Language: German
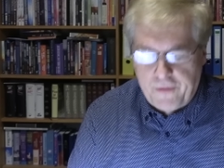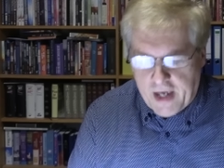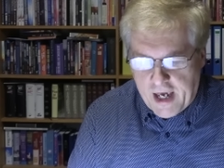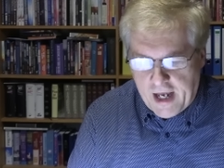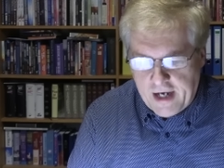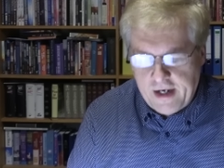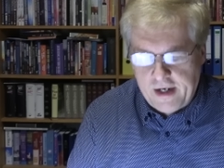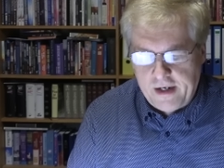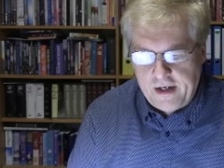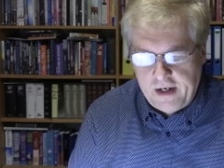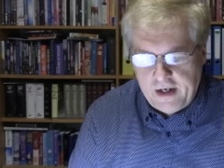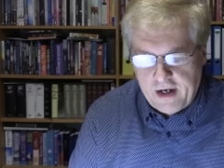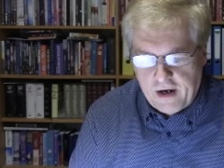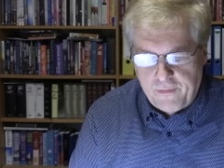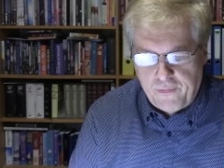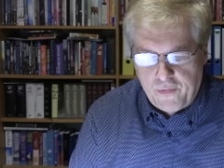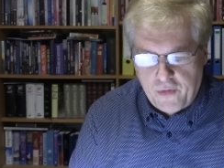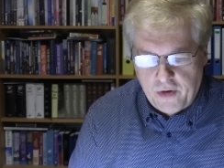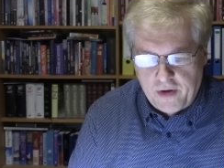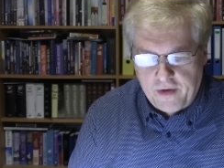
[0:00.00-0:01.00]
Kennedy
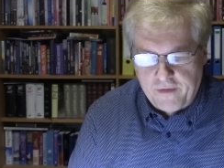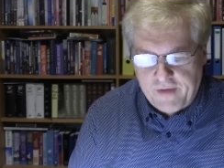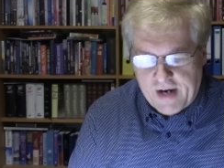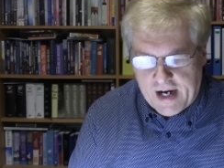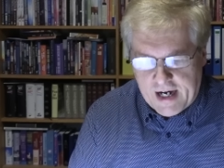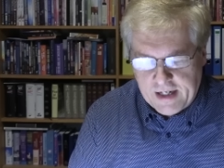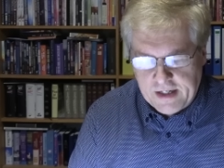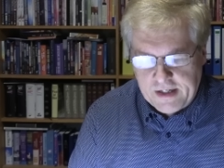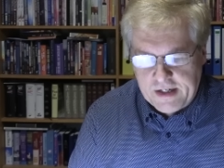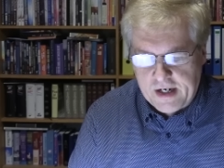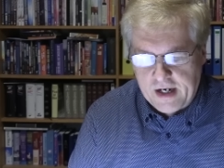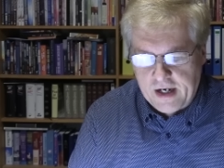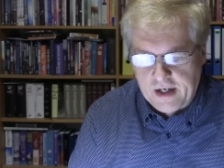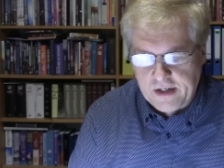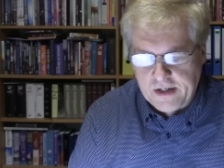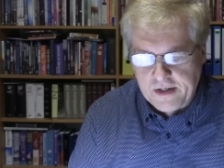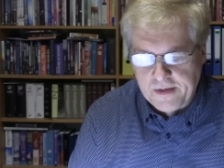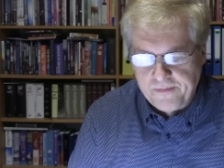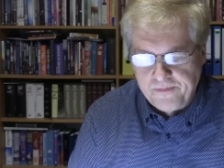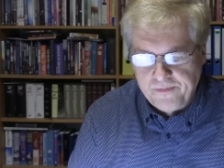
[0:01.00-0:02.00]
davor gewarnt
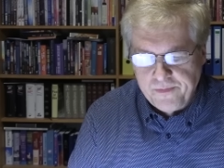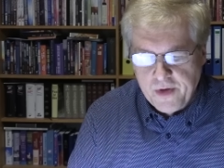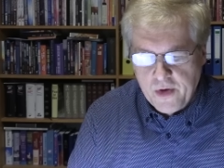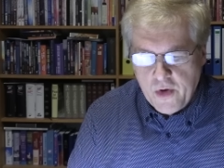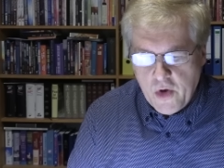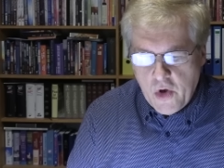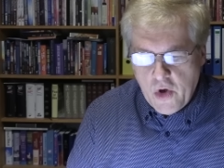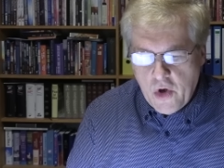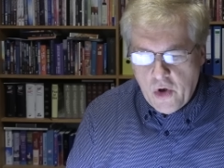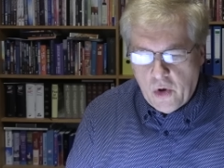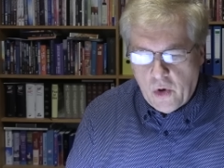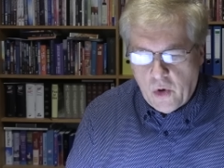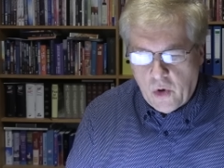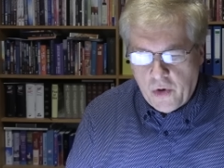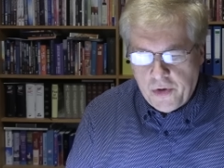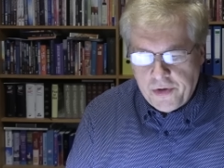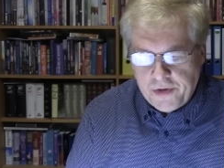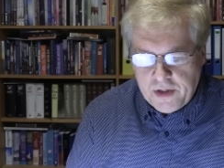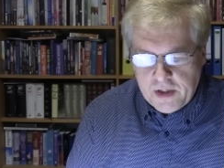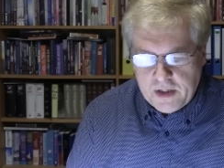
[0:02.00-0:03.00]
hat
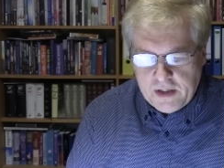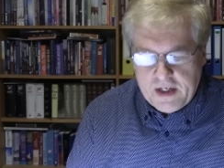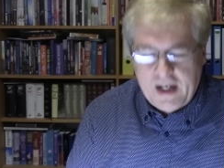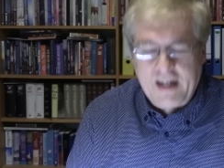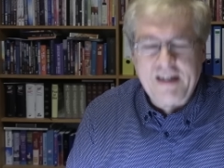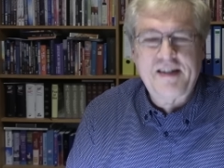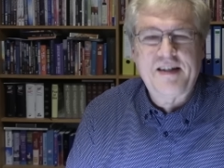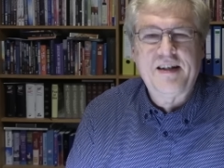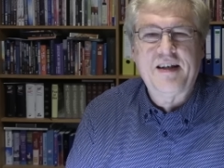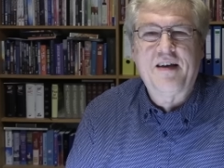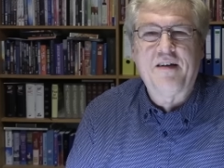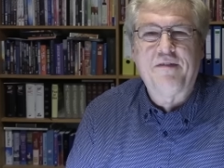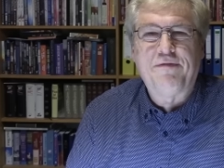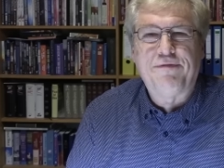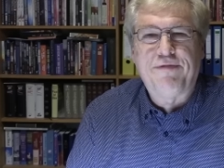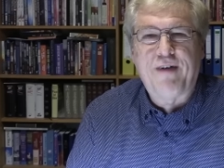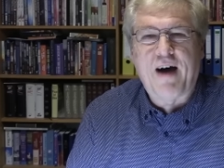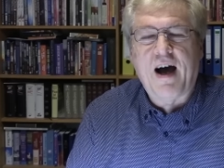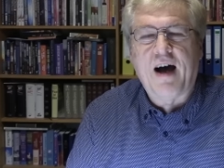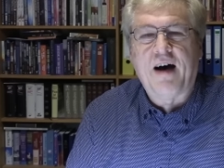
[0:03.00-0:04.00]
und dass die
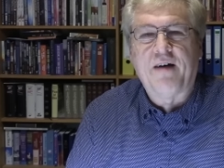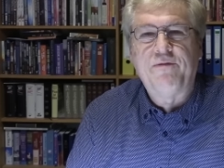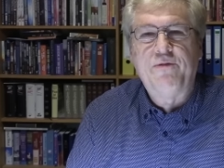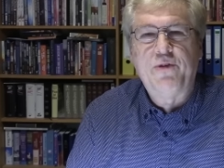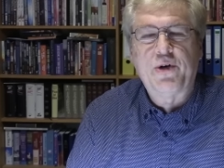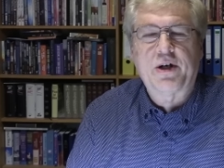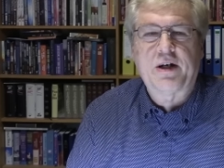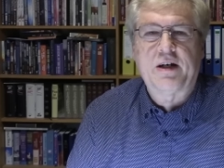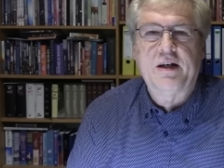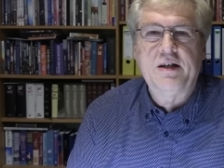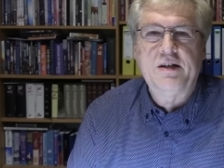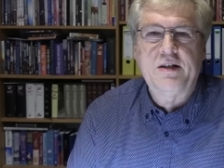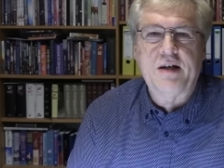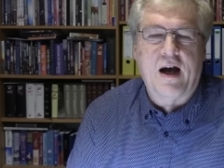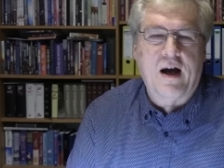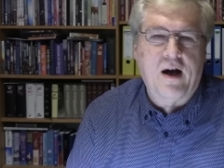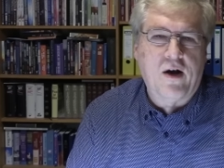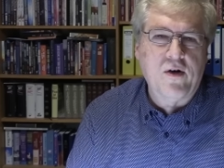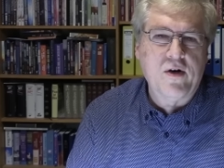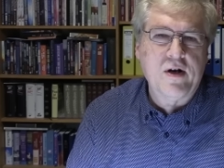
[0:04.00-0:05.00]
Gefahr
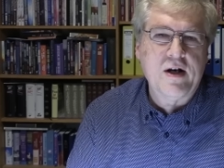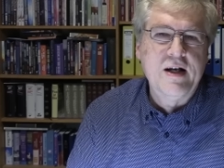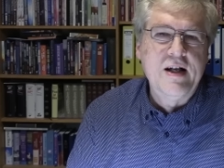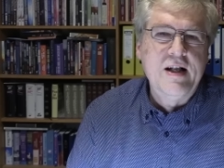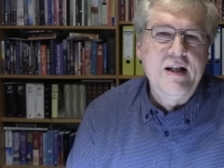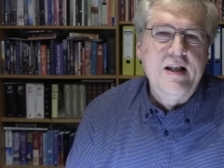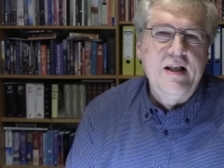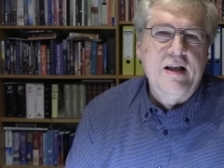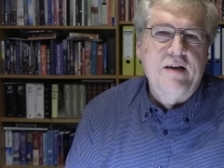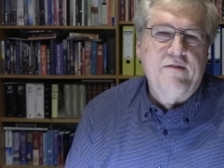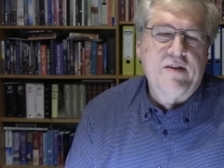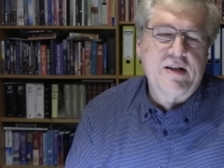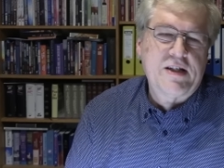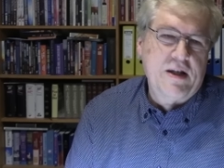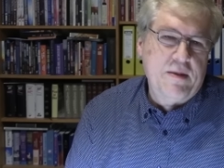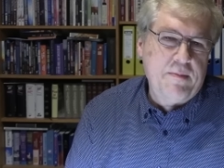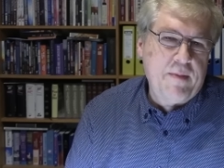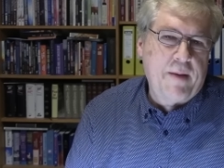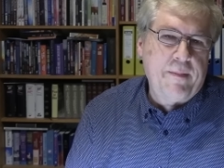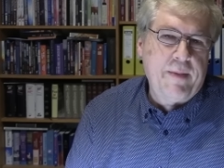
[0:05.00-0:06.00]
wirklich auch, was
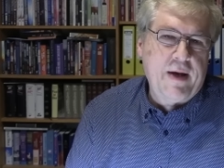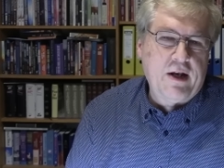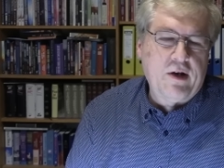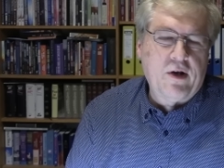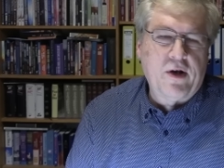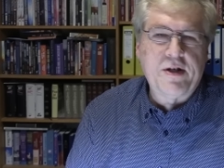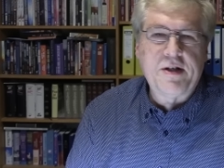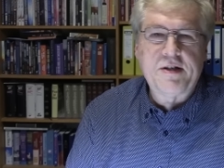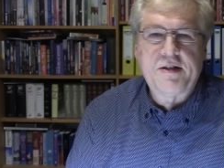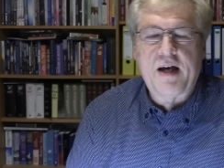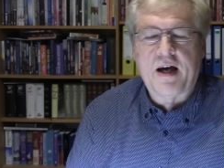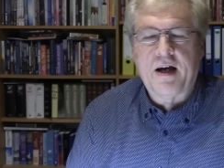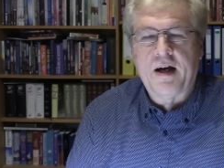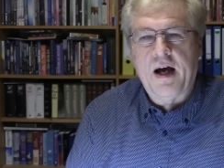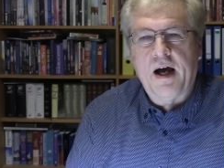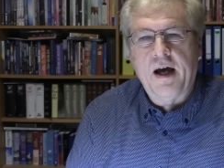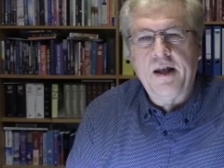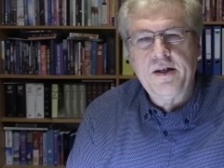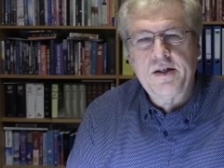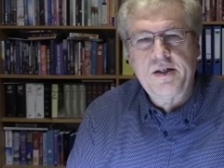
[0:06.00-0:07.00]
immer mehr Leute sagen,
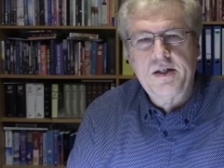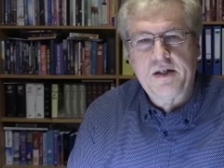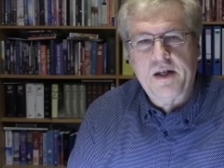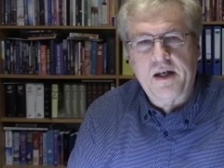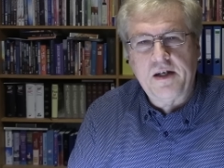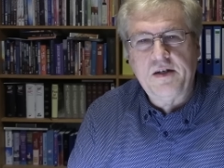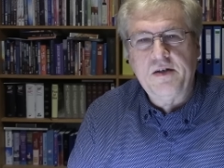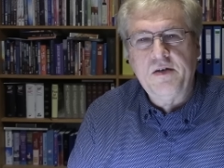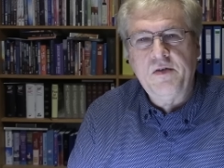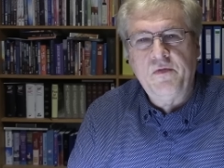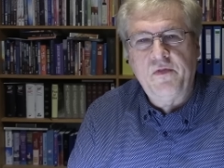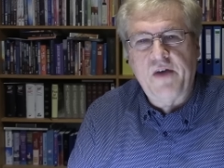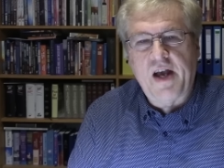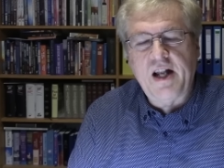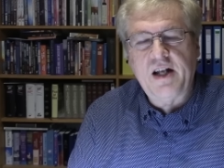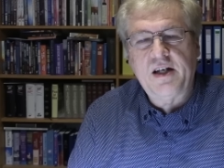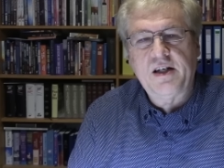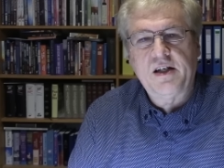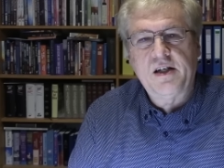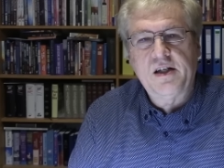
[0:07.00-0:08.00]
eines dritten
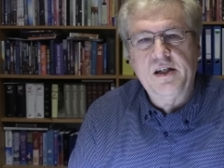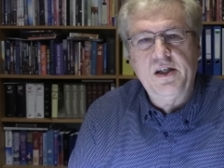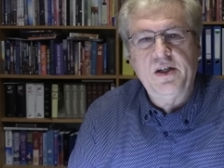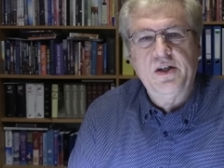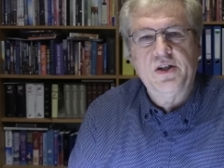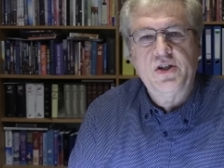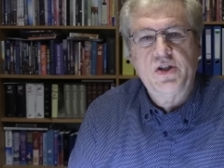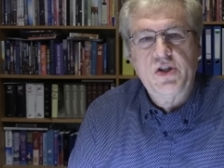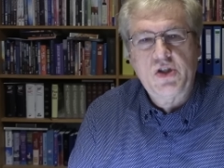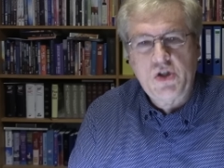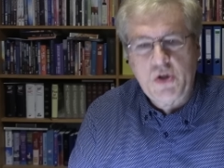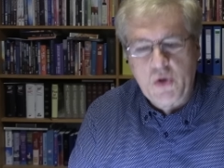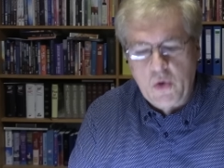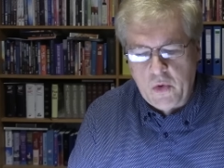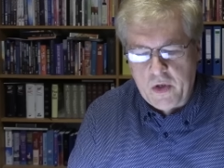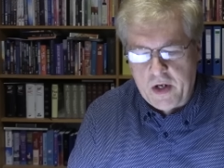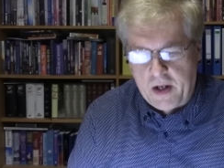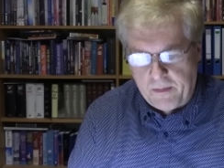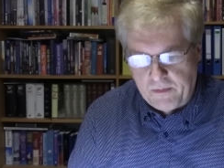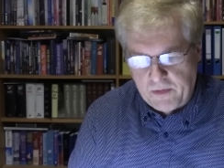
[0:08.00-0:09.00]
Weltkrieges
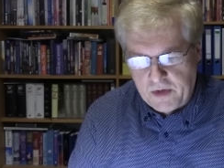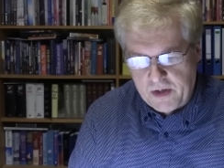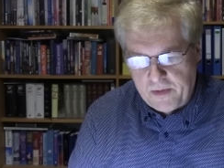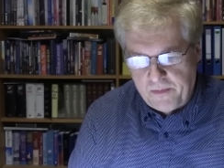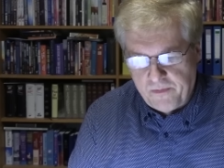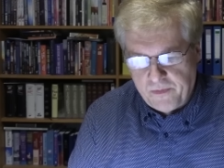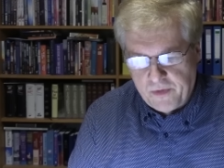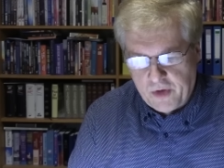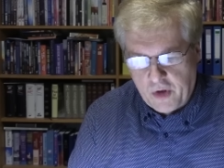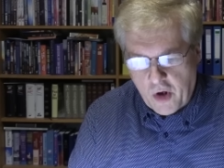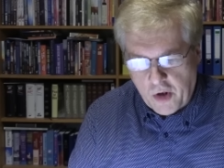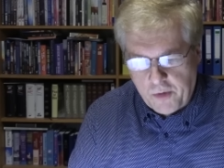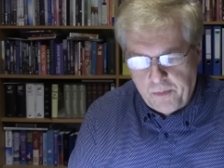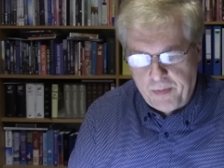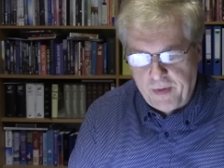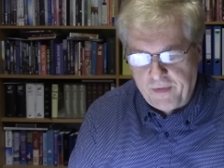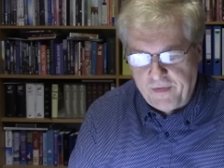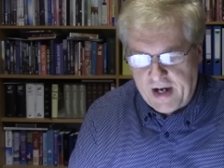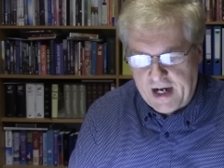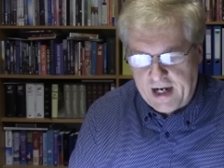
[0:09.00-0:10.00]
zunimmt. Gott
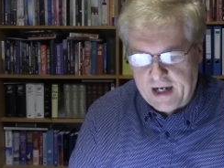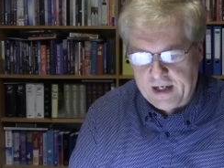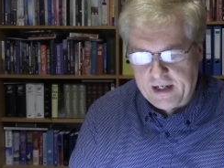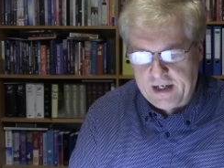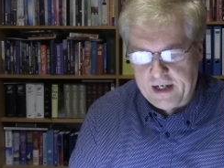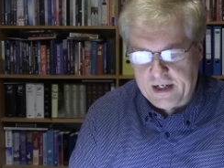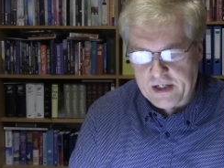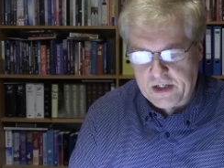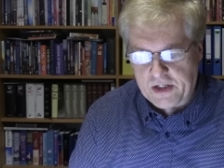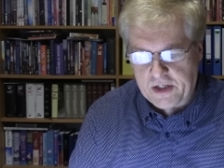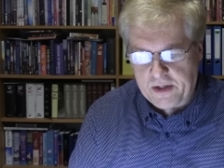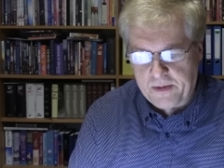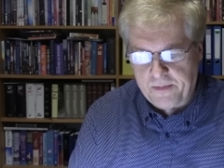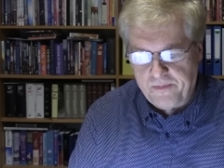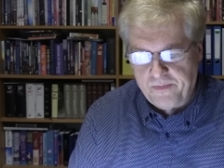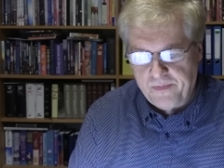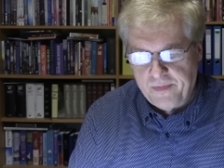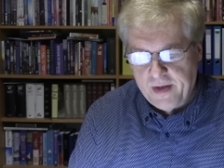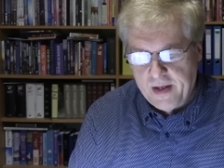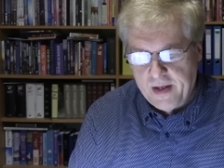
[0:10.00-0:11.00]
bewahre das.